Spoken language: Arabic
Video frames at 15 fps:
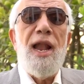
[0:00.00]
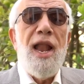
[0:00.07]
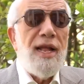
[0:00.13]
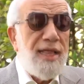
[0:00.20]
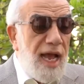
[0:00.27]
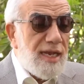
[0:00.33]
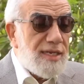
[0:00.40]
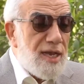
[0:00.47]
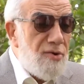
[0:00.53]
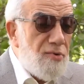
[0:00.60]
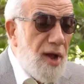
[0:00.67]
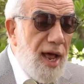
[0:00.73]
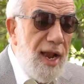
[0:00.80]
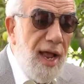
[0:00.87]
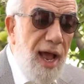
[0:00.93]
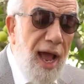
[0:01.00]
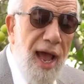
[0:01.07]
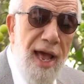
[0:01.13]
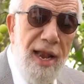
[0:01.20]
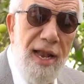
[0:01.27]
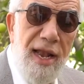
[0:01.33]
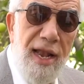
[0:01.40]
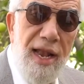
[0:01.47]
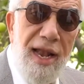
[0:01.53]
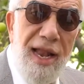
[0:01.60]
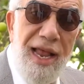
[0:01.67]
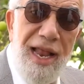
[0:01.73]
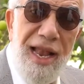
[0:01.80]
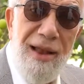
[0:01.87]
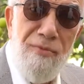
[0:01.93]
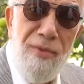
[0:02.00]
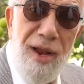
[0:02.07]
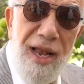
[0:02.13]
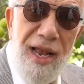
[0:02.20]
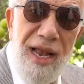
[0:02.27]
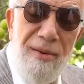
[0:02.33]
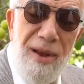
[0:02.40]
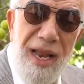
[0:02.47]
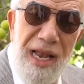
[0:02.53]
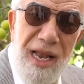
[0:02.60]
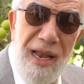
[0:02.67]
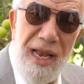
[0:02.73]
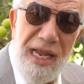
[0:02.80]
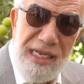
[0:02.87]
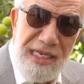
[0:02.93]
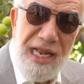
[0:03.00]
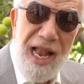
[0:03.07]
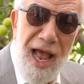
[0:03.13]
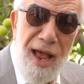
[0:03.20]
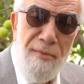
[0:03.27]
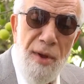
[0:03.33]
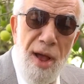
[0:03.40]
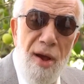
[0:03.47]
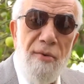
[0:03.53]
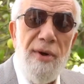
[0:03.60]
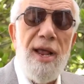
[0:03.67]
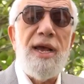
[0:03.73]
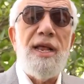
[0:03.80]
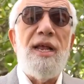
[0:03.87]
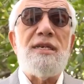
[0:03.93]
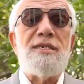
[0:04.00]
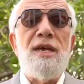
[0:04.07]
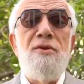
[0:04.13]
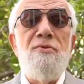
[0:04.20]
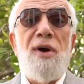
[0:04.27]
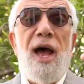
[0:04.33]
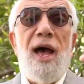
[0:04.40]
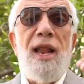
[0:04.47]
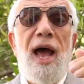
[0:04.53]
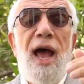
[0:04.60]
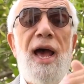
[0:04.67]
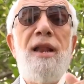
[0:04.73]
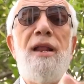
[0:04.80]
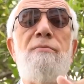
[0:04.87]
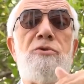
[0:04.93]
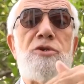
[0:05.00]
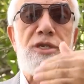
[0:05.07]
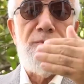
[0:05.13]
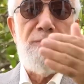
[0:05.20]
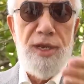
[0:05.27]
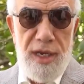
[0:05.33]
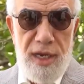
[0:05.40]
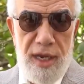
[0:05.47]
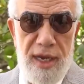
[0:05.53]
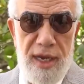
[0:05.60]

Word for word: لا تحزنوا على حال الـ الـ الـ الـ الاسلام ولكن احزنوا على حال المسلمين